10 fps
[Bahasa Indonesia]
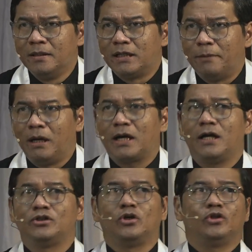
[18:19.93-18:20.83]
Nah,
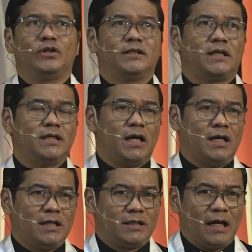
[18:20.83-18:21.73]
maka contohnya saja
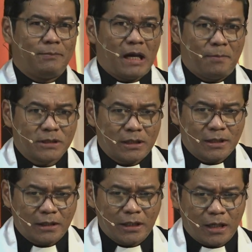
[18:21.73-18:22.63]
dalam Amsal
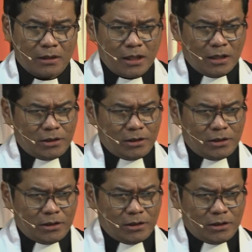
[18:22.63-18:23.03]
dikatakan,